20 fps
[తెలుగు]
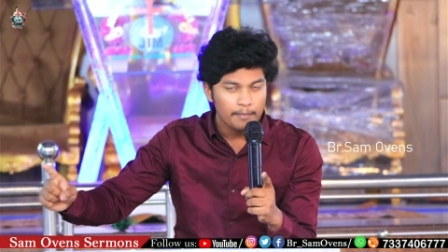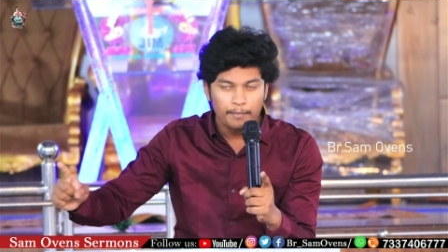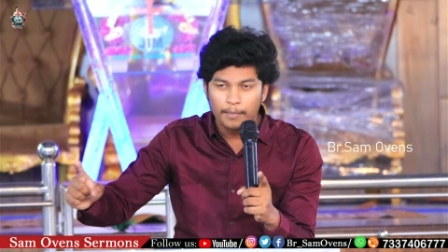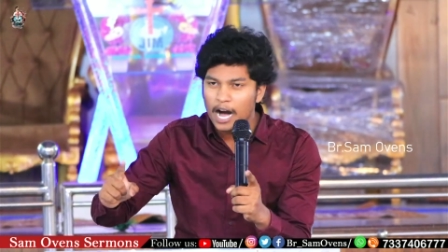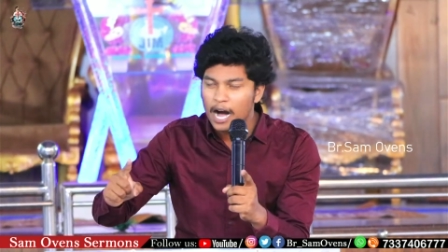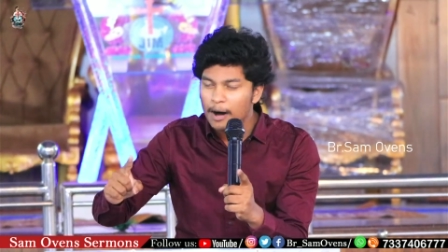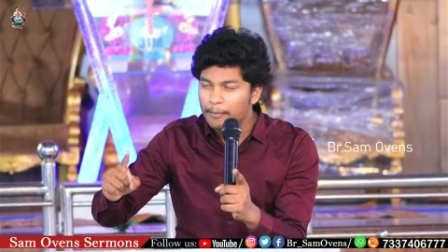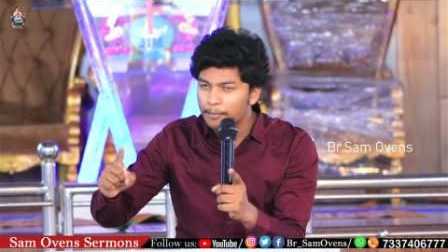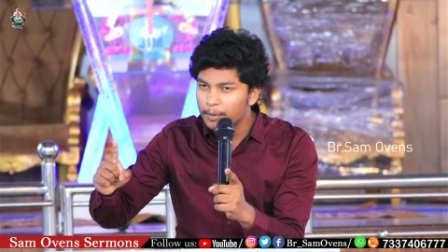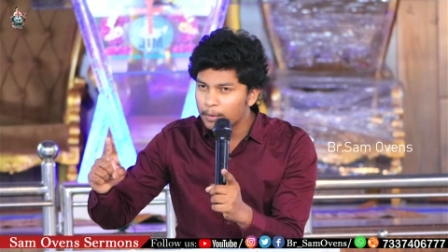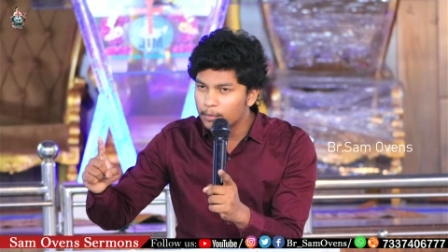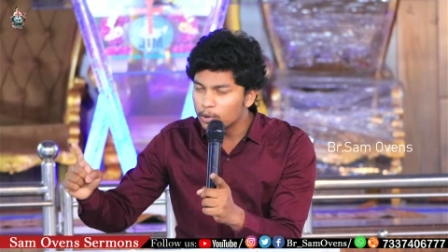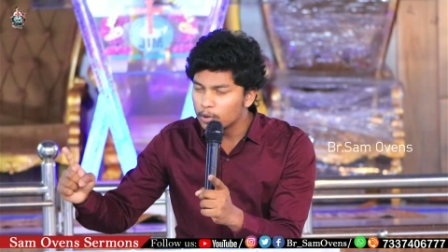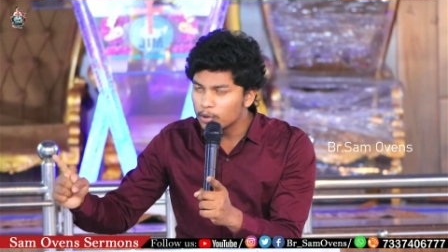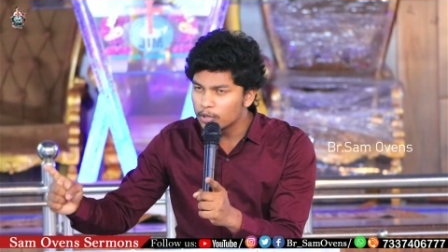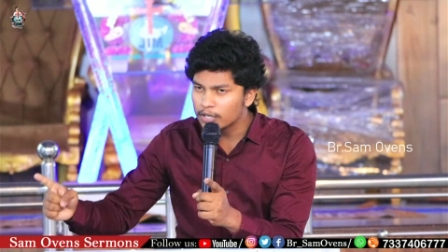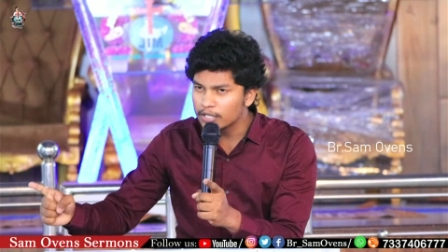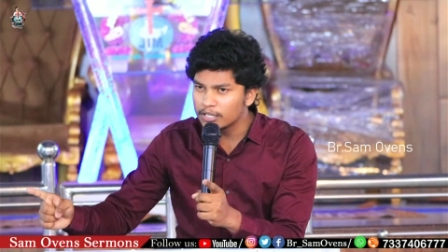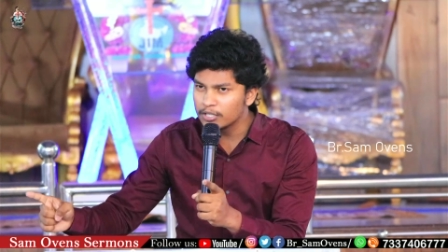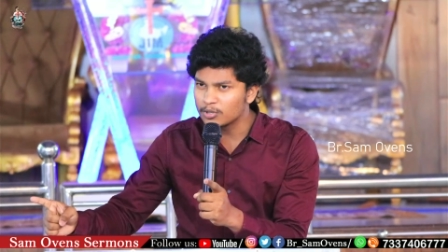
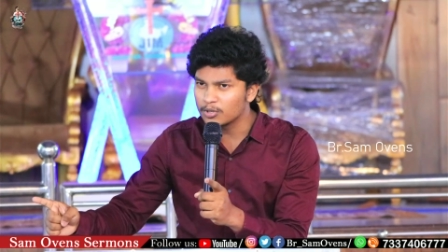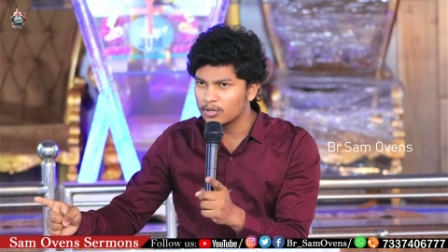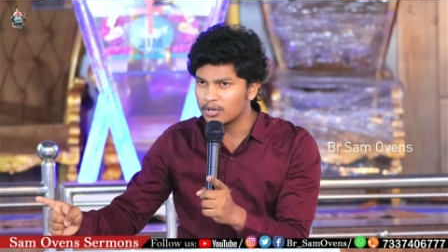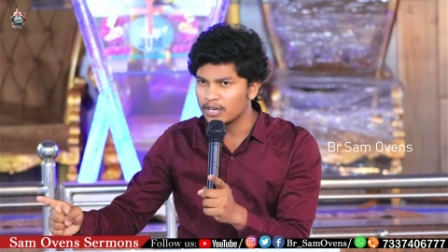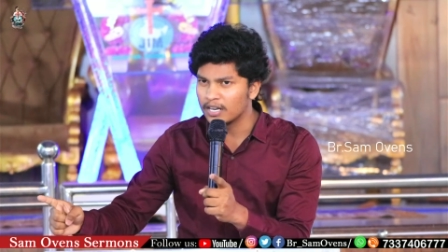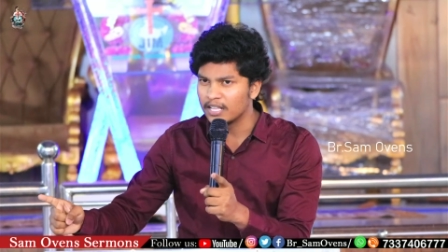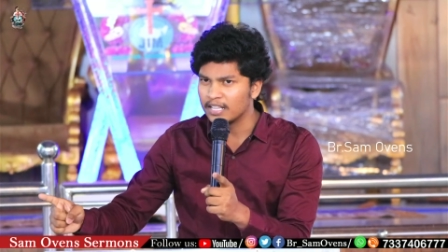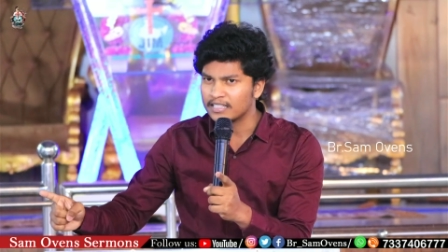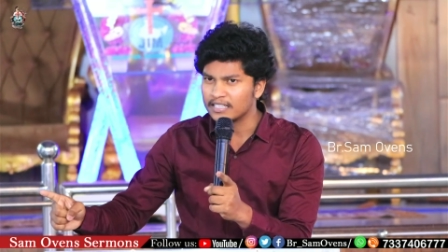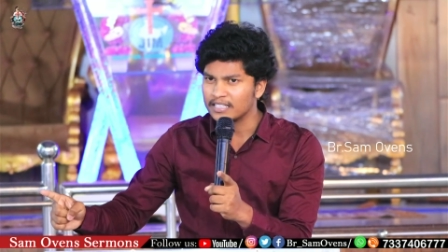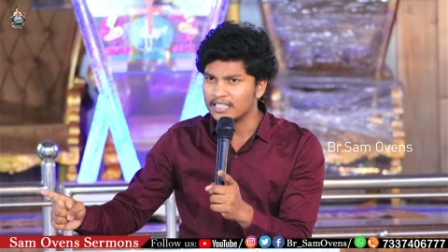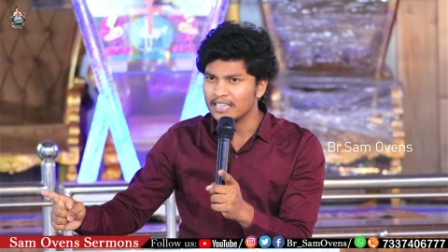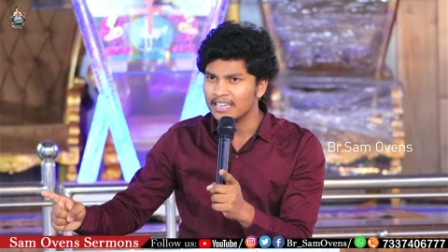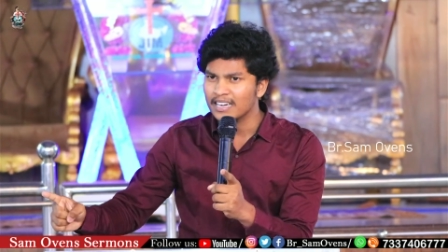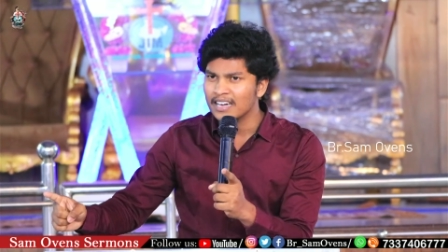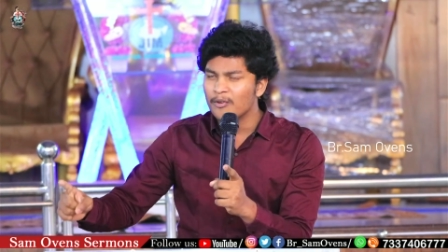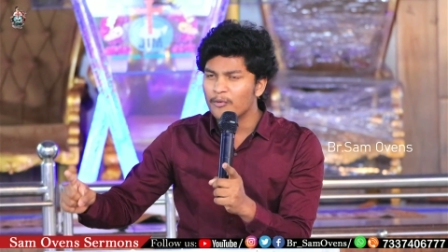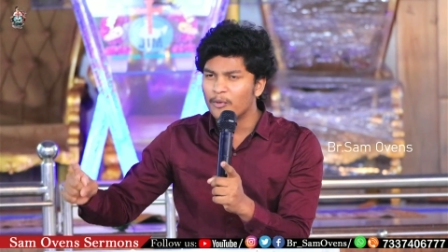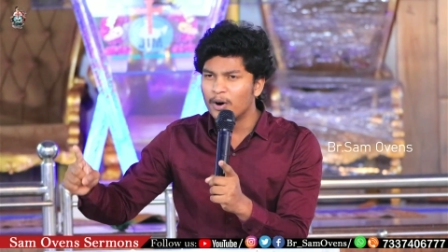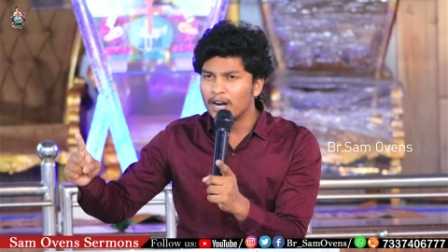పాపంలోకి తీసుకొని వెళ్తుంది
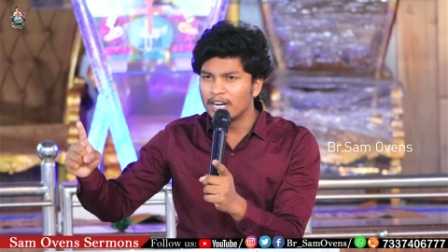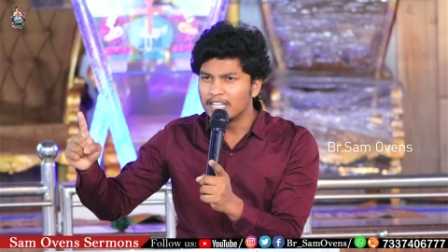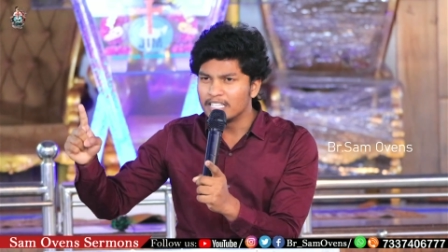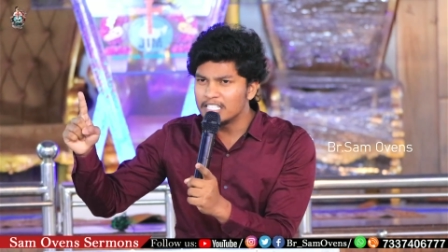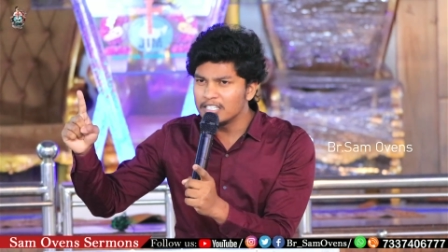వాడి